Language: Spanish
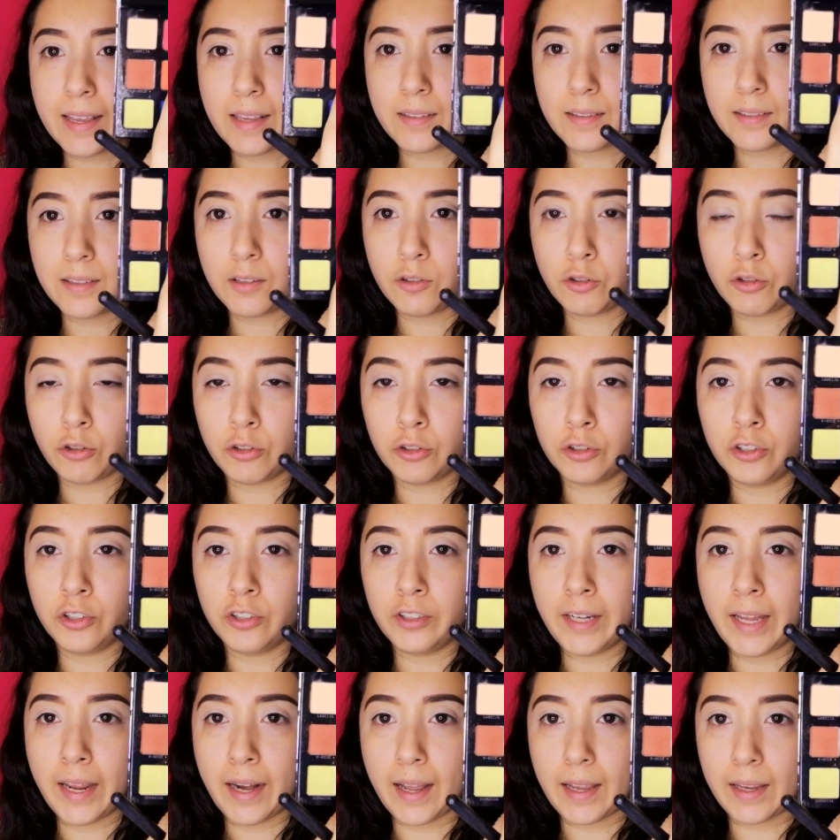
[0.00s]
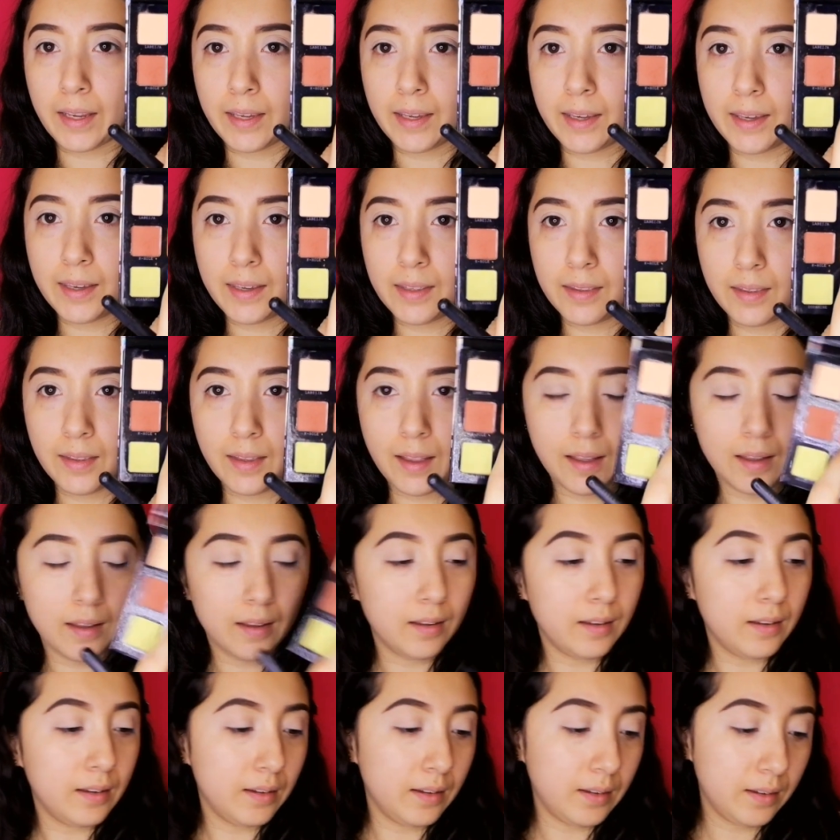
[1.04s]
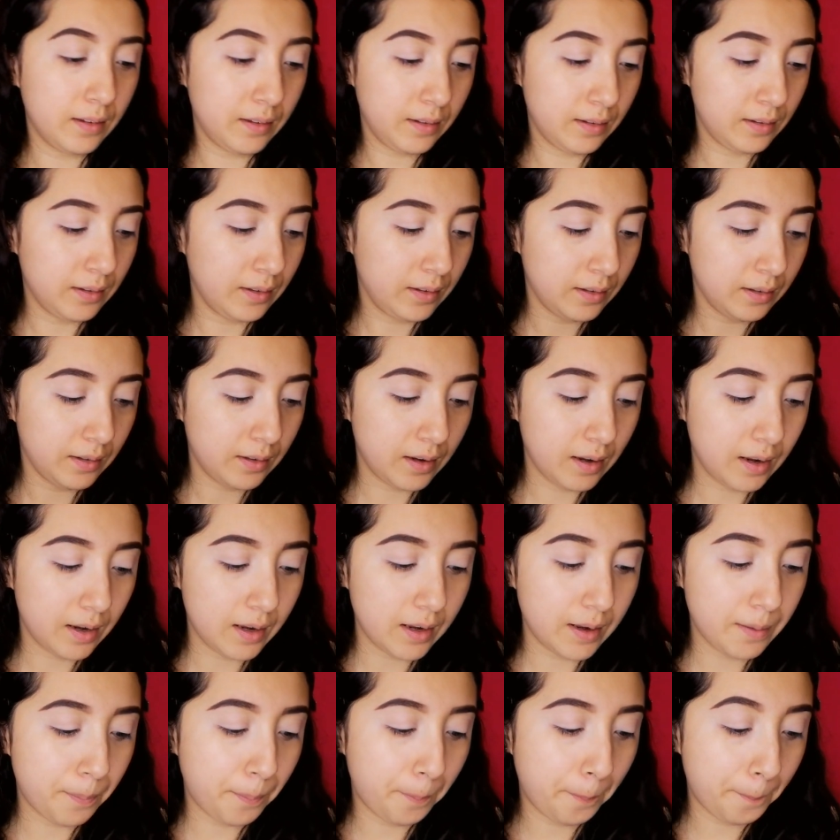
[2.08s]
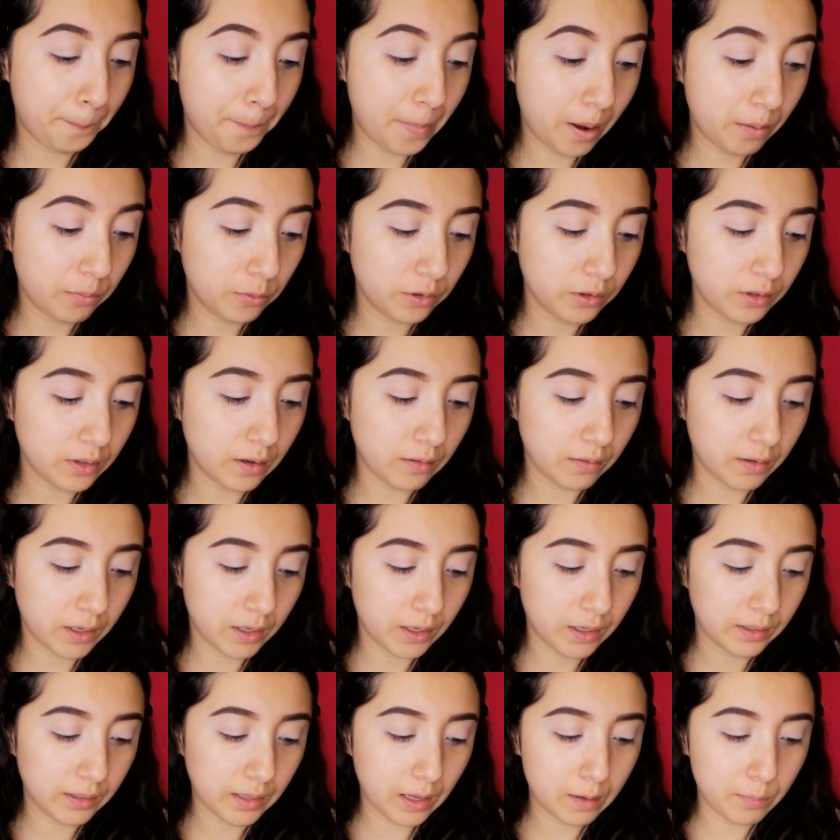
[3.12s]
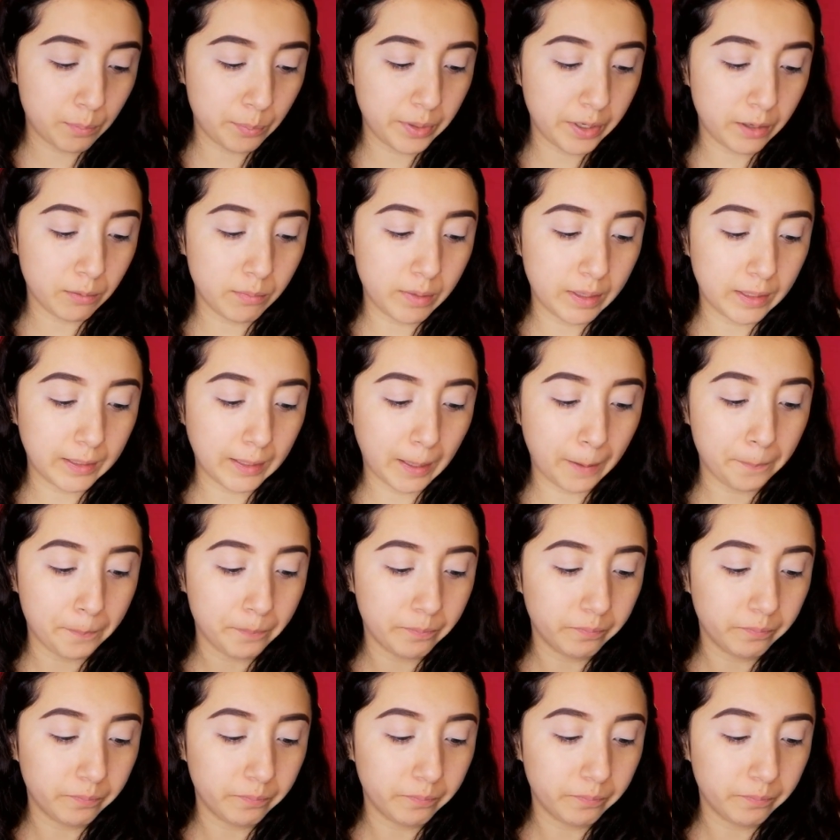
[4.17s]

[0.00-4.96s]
este tono naranjita. Vamos a ver qué tal pigmenta.